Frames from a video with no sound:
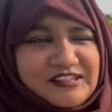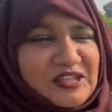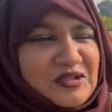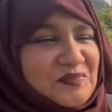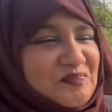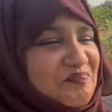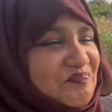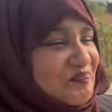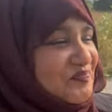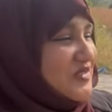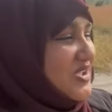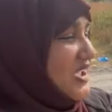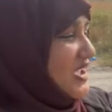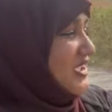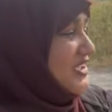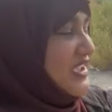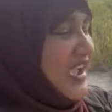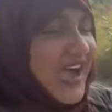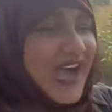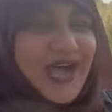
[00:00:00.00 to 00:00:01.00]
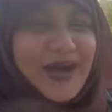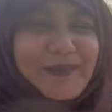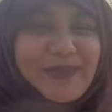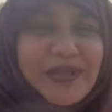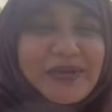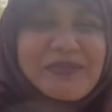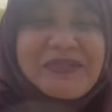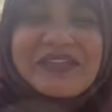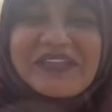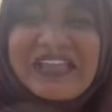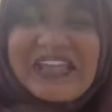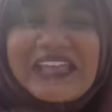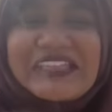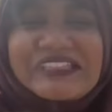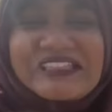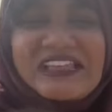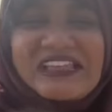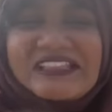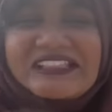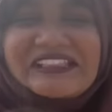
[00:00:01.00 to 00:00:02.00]
है यहाँ पर भी खेत
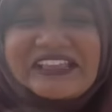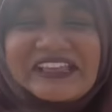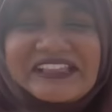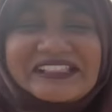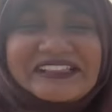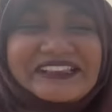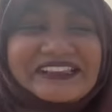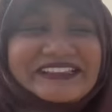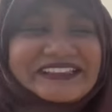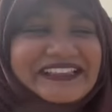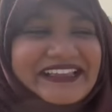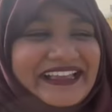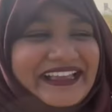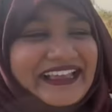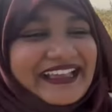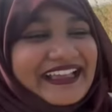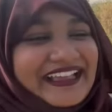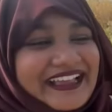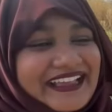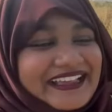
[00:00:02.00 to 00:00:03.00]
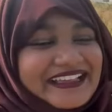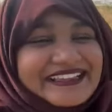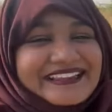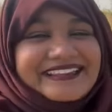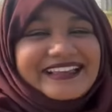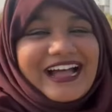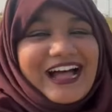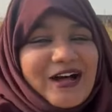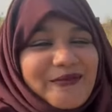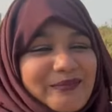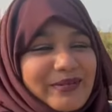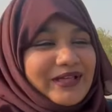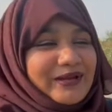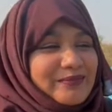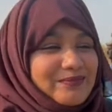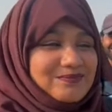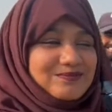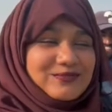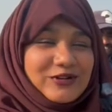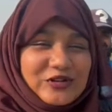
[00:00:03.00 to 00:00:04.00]
खेत खेत खेत है यहाँ पर
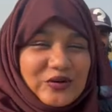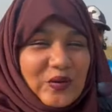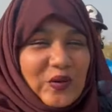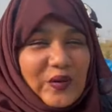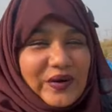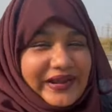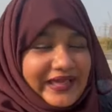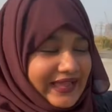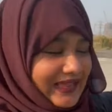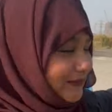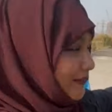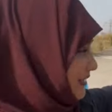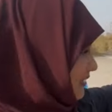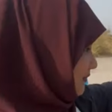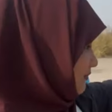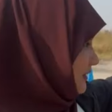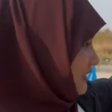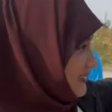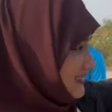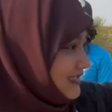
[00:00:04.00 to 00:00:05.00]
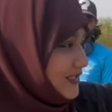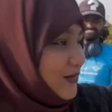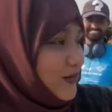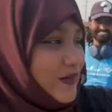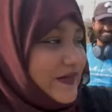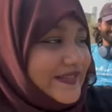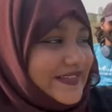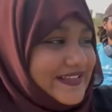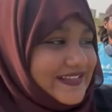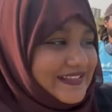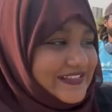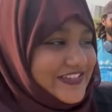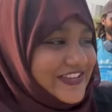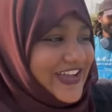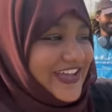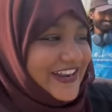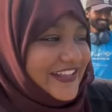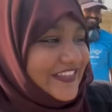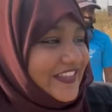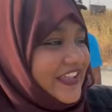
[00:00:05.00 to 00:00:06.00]
रोड है मतलब इसी रोड से ऐसे जा
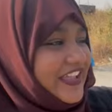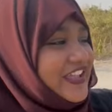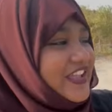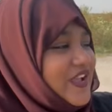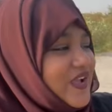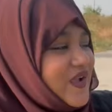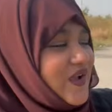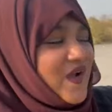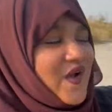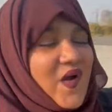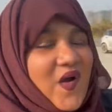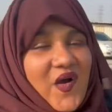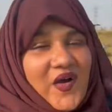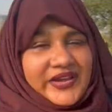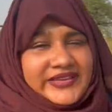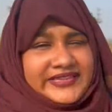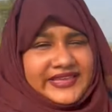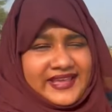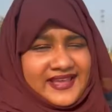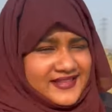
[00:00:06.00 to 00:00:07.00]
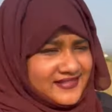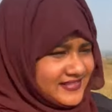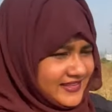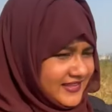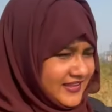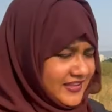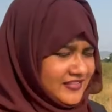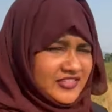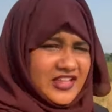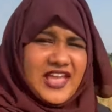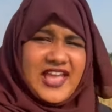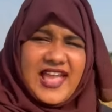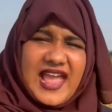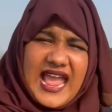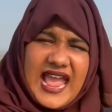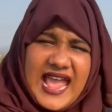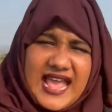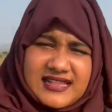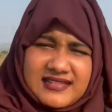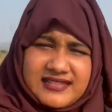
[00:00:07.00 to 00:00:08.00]
रहे थे और ये ऐसे खेत
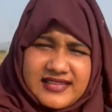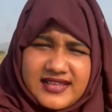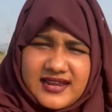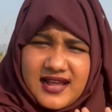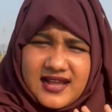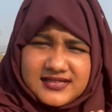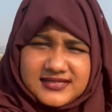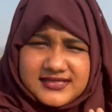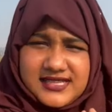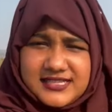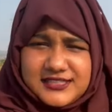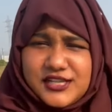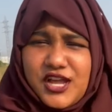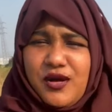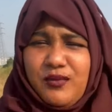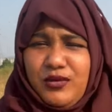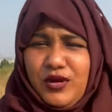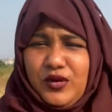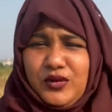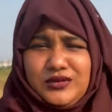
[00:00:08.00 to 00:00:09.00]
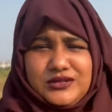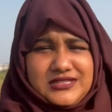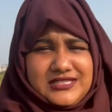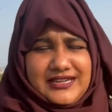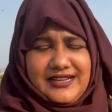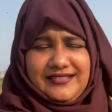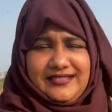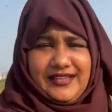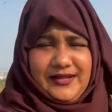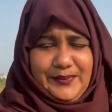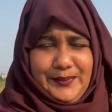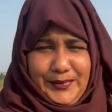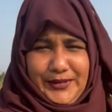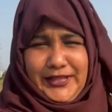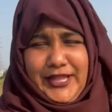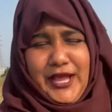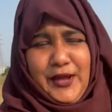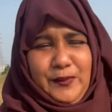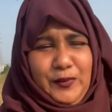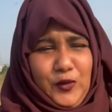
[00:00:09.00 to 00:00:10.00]
ऐसे रास्ते से हम लोग गुजरे थे पता
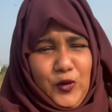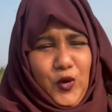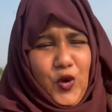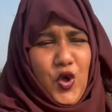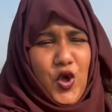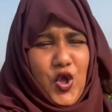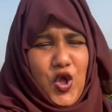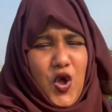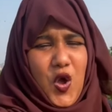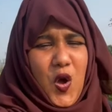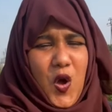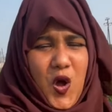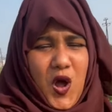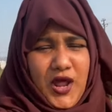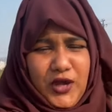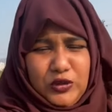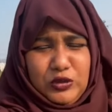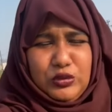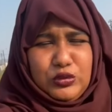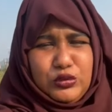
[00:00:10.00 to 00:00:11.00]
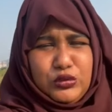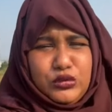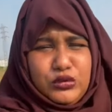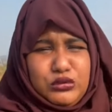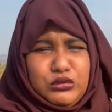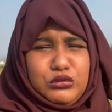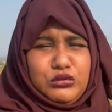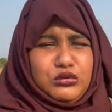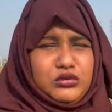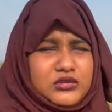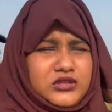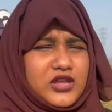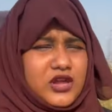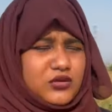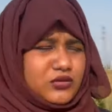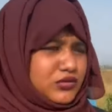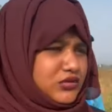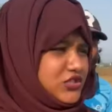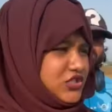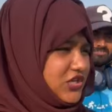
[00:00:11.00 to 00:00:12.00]
है आपको और दूर दूर तक
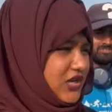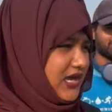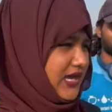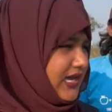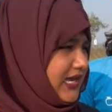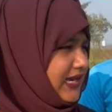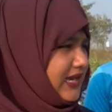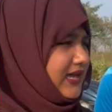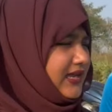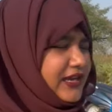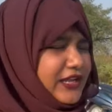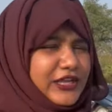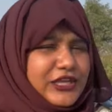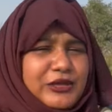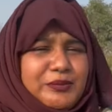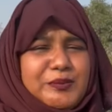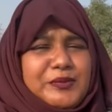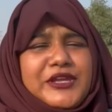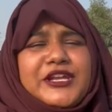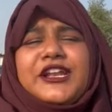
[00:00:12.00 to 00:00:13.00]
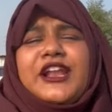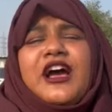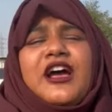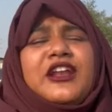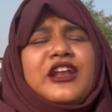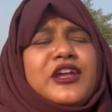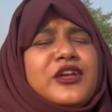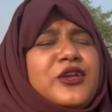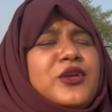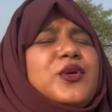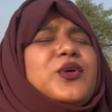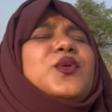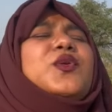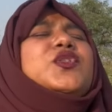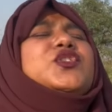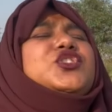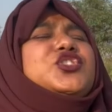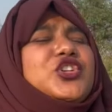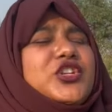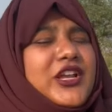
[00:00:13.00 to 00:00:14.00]
कुछ खाना नहीं पीना नहीं
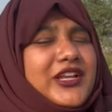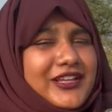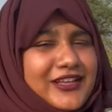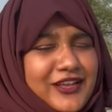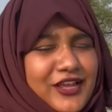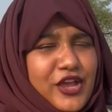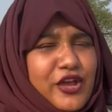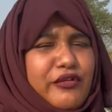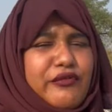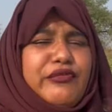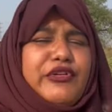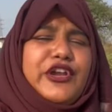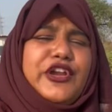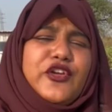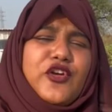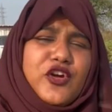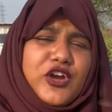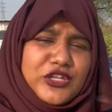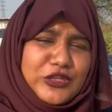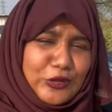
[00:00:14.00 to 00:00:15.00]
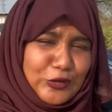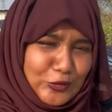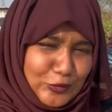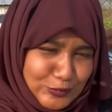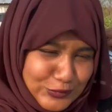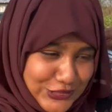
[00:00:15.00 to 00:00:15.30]
कुछ नहीं वीडियो का तो तुम